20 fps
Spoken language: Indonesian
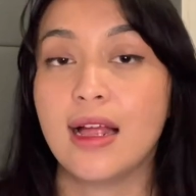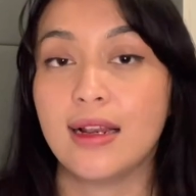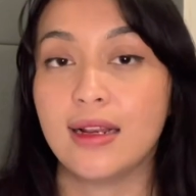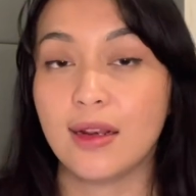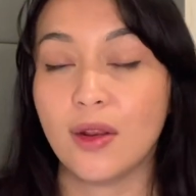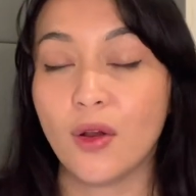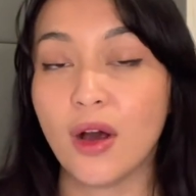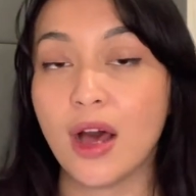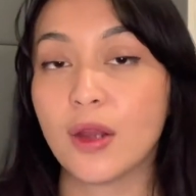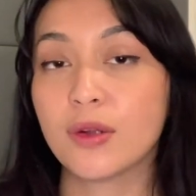
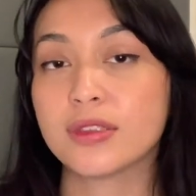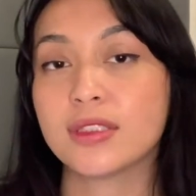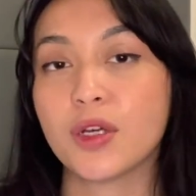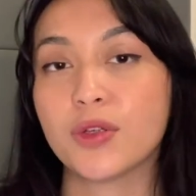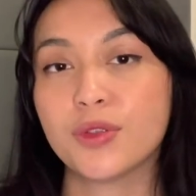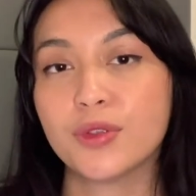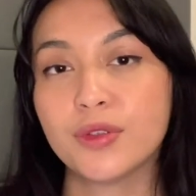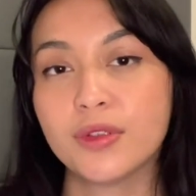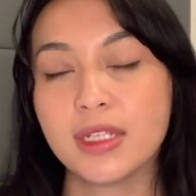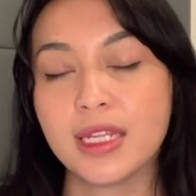lo harus
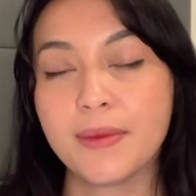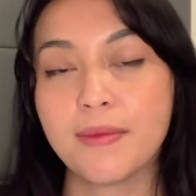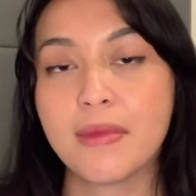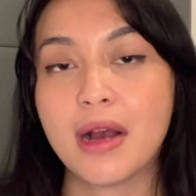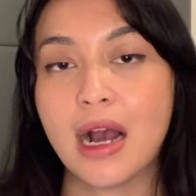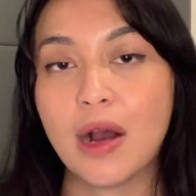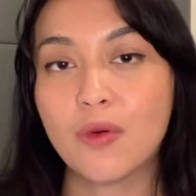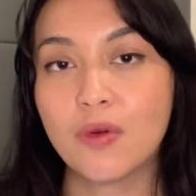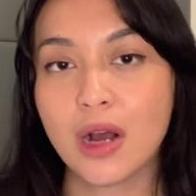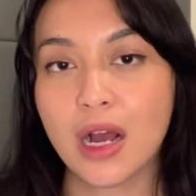tahu dulu nih
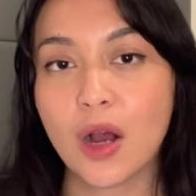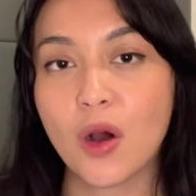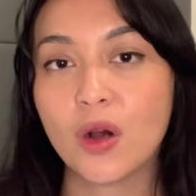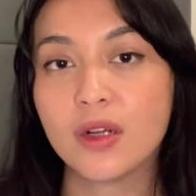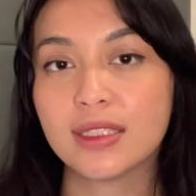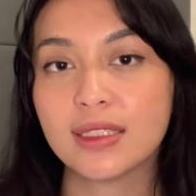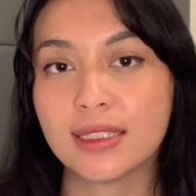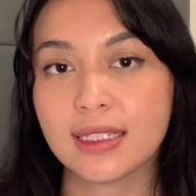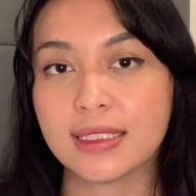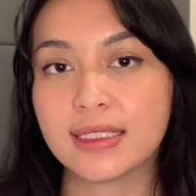bahwa
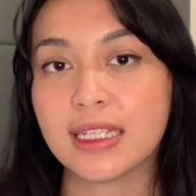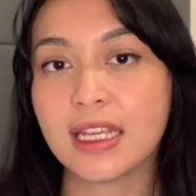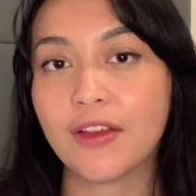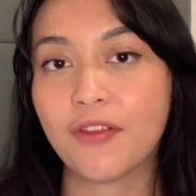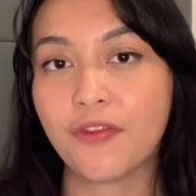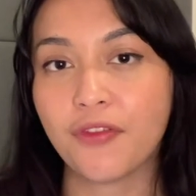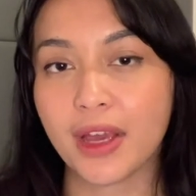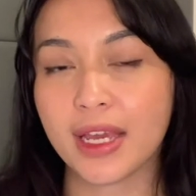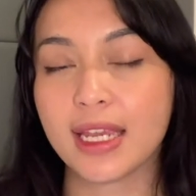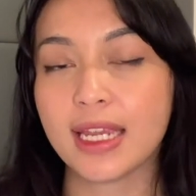ostrich
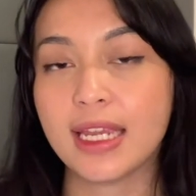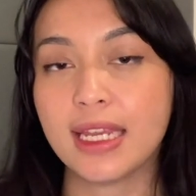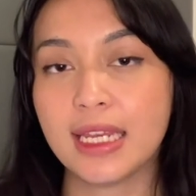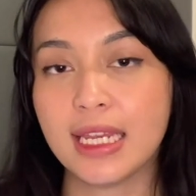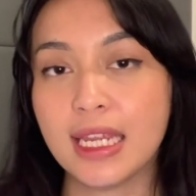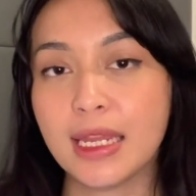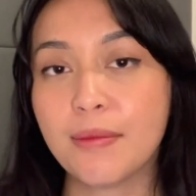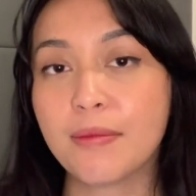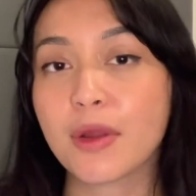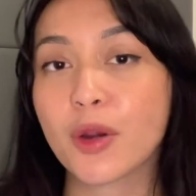effect
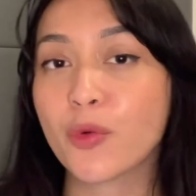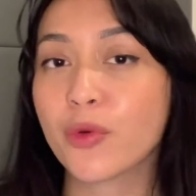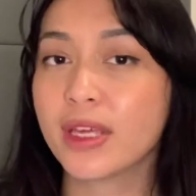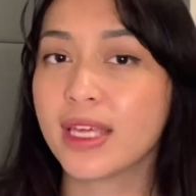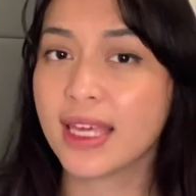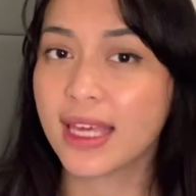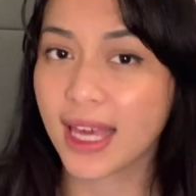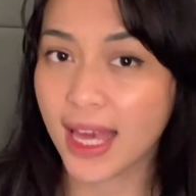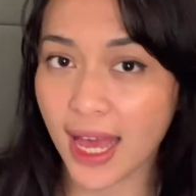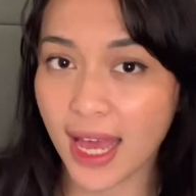ini
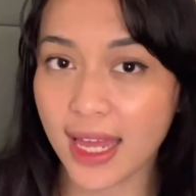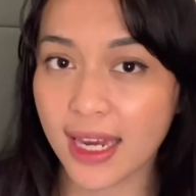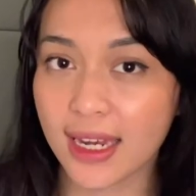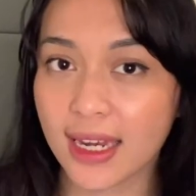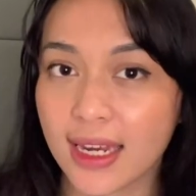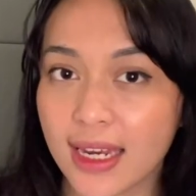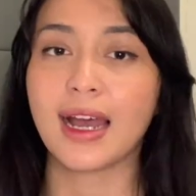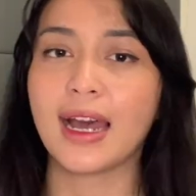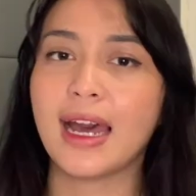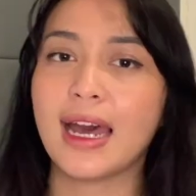
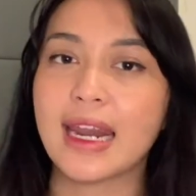merugikan.